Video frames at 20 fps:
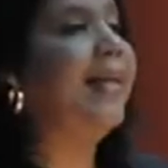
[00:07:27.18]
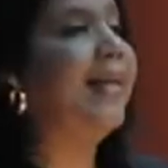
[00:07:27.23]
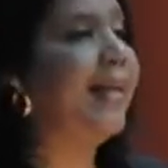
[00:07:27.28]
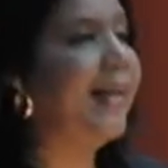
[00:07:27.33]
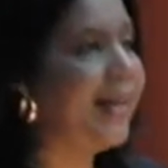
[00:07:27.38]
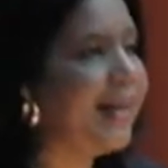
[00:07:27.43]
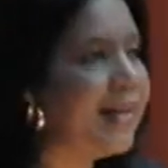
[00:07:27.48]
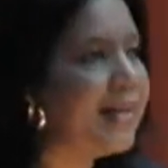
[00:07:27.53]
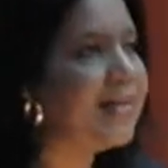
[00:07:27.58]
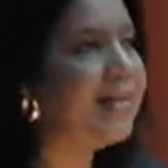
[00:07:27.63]

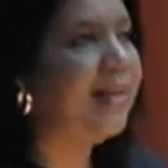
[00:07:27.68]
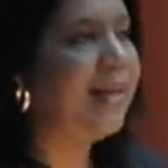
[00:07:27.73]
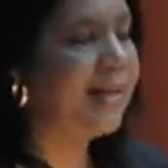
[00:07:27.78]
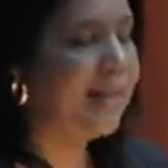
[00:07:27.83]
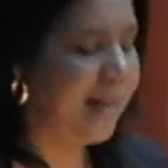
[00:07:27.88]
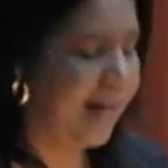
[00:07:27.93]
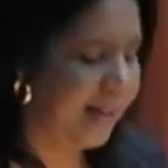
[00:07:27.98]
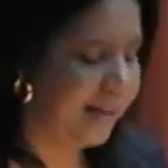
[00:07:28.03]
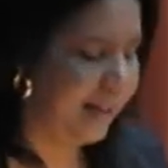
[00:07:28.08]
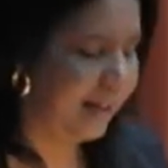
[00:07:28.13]
Crecen
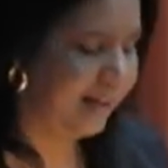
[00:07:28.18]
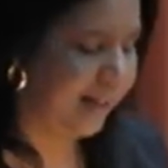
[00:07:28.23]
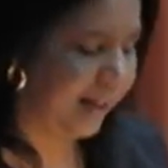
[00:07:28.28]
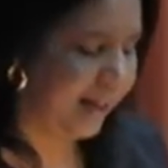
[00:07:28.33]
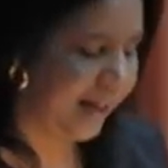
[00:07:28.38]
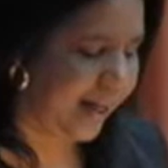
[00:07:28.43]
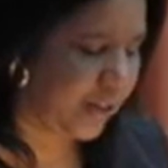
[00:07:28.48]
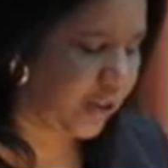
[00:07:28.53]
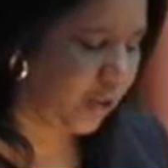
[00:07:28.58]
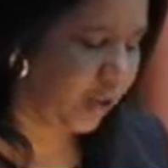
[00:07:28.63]
las grandes
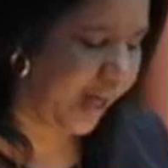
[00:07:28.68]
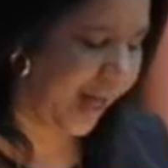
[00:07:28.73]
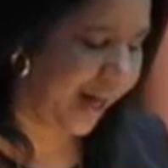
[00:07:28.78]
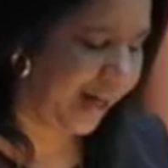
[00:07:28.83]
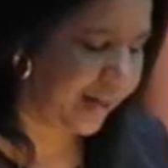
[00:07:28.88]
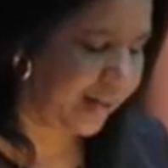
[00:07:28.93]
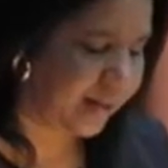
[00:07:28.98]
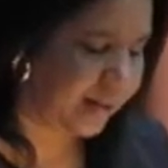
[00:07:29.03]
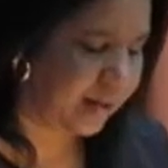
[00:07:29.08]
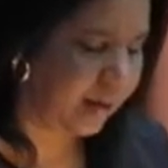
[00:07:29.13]

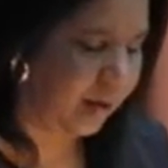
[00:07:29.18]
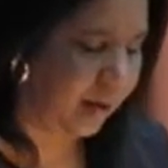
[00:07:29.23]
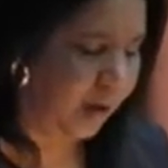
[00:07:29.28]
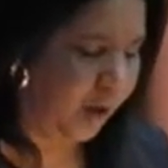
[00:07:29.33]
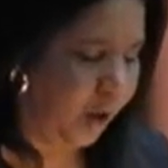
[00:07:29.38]
transnacionales,